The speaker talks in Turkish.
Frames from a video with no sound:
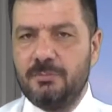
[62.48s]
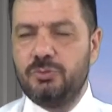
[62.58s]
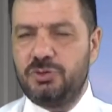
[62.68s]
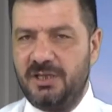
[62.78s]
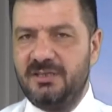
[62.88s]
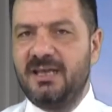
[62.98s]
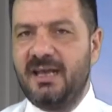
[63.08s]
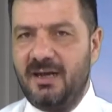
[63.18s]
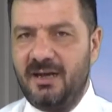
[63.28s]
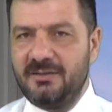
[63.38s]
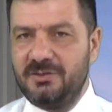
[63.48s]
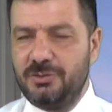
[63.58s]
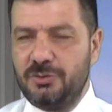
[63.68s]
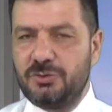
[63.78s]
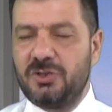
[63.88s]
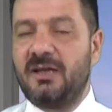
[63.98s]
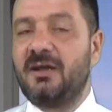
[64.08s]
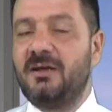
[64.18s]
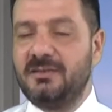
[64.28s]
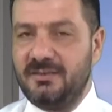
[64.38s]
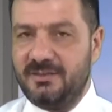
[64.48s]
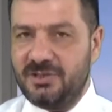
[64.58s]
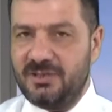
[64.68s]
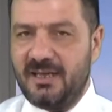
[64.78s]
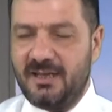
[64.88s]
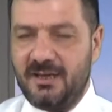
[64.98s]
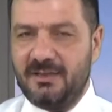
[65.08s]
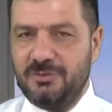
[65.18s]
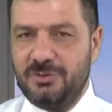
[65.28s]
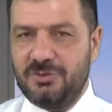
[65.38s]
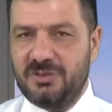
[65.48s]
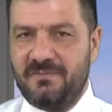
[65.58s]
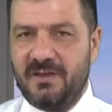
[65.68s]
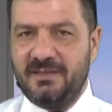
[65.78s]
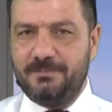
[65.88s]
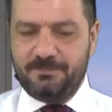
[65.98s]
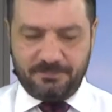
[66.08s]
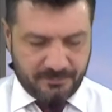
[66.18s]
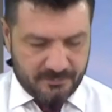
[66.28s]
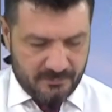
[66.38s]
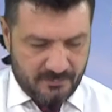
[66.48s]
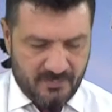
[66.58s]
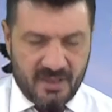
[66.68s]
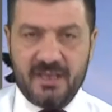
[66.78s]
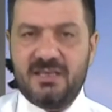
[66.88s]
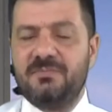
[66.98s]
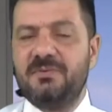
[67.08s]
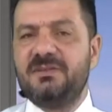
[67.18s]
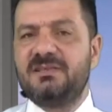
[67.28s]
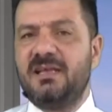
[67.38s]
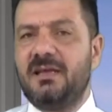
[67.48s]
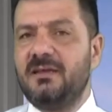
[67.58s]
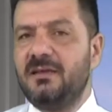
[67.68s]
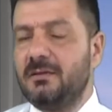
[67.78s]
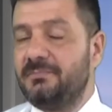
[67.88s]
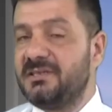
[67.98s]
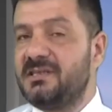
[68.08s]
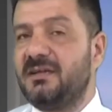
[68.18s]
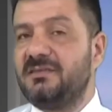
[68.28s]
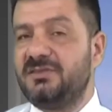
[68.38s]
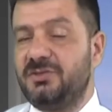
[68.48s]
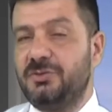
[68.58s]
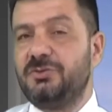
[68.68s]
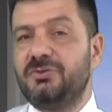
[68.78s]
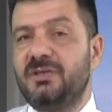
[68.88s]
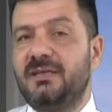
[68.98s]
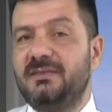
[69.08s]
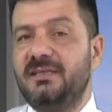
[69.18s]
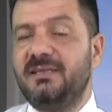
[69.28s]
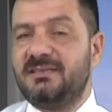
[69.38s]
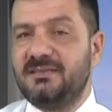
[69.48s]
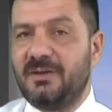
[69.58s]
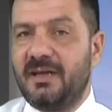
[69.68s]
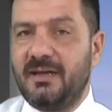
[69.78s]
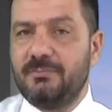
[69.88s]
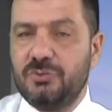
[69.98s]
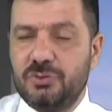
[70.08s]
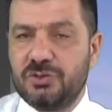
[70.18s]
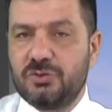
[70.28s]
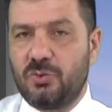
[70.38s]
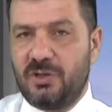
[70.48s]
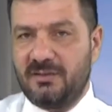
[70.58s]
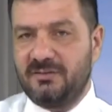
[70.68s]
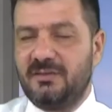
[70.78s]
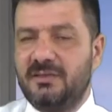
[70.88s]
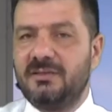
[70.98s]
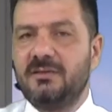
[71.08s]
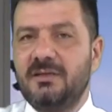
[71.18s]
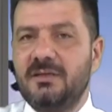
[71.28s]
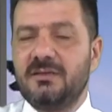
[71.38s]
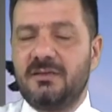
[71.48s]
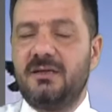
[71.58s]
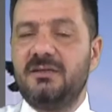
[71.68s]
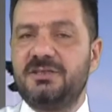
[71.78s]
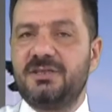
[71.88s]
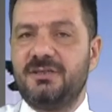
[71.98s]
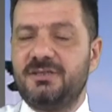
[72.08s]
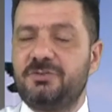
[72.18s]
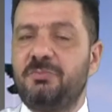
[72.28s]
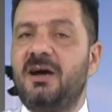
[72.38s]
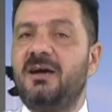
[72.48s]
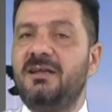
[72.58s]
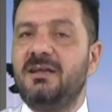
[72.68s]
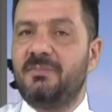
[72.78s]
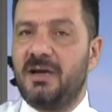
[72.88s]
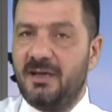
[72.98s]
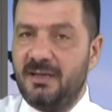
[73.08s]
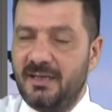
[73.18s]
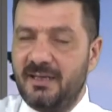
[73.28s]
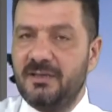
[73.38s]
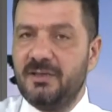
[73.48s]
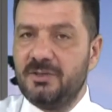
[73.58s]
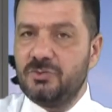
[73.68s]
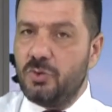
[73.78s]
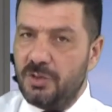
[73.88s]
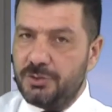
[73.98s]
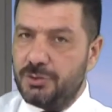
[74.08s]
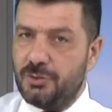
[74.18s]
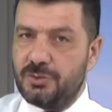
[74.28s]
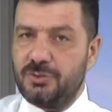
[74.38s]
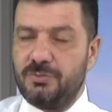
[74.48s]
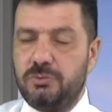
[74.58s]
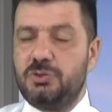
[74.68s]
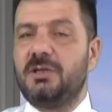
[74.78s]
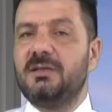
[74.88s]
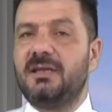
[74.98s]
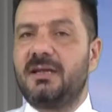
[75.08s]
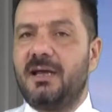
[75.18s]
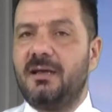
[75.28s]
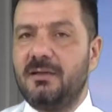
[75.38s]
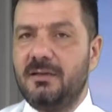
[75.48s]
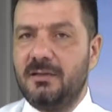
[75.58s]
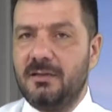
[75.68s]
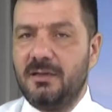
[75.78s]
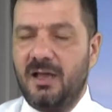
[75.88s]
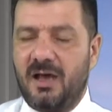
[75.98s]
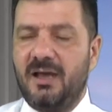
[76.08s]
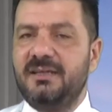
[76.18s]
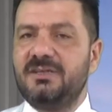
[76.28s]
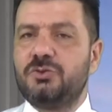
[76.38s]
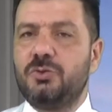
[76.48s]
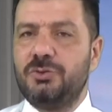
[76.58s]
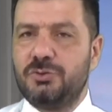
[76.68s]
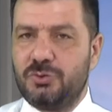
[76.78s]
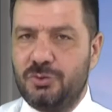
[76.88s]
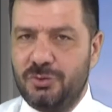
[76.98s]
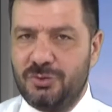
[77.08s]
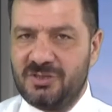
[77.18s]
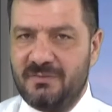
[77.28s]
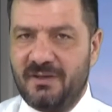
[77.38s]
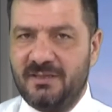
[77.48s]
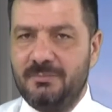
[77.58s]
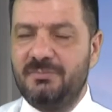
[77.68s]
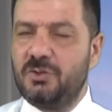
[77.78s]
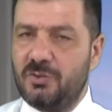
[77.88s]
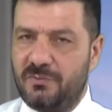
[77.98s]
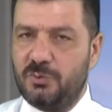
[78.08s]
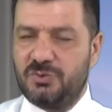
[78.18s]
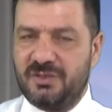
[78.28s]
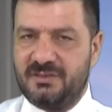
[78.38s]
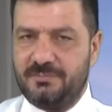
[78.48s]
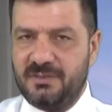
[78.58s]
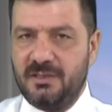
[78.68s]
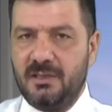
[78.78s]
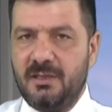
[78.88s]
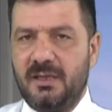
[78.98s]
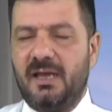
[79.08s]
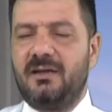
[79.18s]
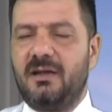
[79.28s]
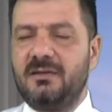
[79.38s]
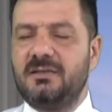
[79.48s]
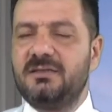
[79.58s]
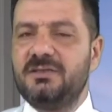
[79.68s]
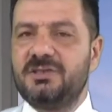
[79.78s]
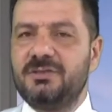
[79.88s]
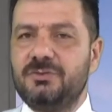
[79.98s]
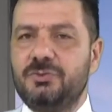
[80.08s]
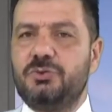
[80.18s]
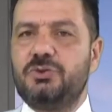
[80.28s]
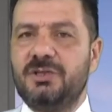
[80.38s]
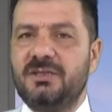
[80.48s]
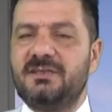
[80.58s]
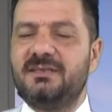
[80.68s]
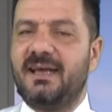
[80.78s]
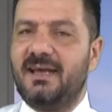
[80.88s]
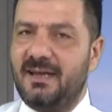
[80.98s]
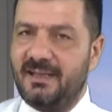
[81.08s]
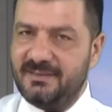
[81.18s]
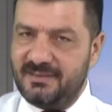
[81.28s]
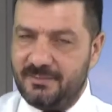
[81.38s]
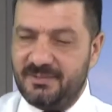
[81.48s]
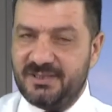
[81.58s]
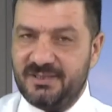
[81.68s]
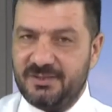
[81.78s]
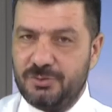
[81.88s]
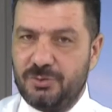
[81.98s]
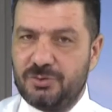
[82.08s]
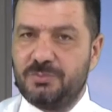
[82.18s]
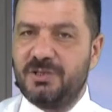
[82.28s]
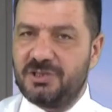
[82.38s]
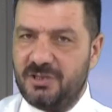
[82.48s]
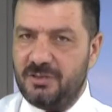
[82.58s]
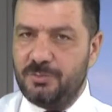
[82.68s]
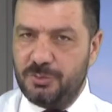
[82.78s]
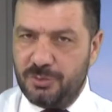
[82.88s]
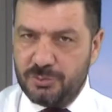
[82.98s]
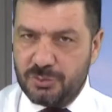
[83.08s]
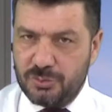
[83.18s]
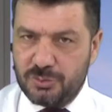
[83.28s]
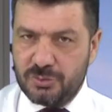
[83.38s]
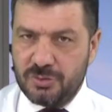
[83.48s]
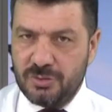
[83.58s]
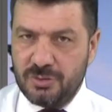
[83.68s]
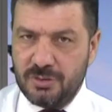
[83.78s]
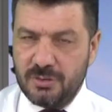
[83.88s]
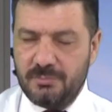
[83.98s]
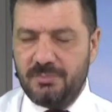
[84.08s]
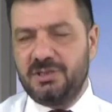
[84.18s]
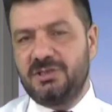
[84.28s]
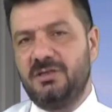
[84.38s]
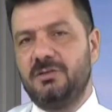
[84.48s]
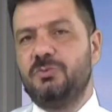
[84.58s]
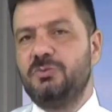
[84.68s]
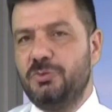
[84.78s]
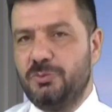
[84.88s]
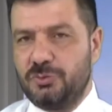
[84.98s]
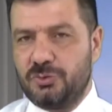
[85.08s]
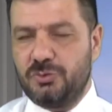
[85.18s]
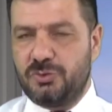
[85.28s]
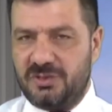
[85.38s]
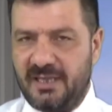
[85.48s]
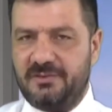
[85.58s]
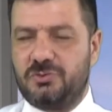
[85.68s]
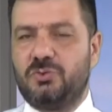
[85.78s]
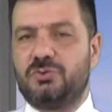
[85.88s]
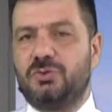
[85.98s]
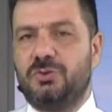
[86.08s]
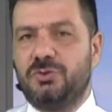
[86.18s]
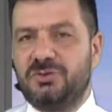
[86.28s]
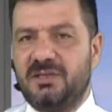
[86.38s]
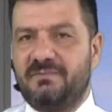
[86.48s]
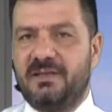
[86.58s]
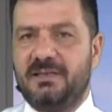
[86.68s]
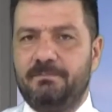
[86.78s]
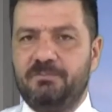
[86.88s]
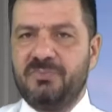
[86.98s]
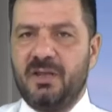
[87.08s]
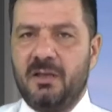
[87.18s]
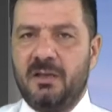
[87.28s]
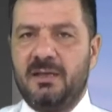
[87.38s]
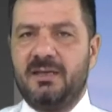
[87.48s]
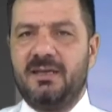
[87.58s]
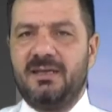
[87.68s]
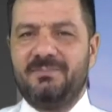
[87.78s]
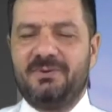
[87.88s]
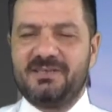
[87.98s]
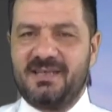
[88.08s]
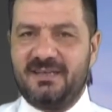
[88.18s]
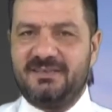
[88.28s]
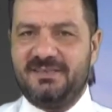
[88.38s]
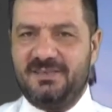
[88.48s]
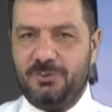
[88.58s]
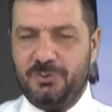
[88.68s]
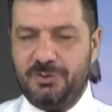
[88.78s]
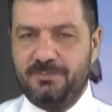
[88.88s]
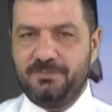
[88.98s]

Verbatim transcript: Buca'yı değerlendiriyoruz. Erhan Kılıcı değerlendiriyoruz efendim. Ekibimiz de pazartesi gününden itibaren Buca sokaklarını karış karış mahalle mahalle dolaşıyor. Bucalılara aynı soruyu soruyoruz efendim mikrofon uzatıp. Erhan Kılıç'ın 3 yılını değerlendirir misiniz diyoruz. Başarılı buluyor musunuz? başarılı bulmuyor musunuz? Tek soru soruyoruz efendim. Ee, pazartesi günü.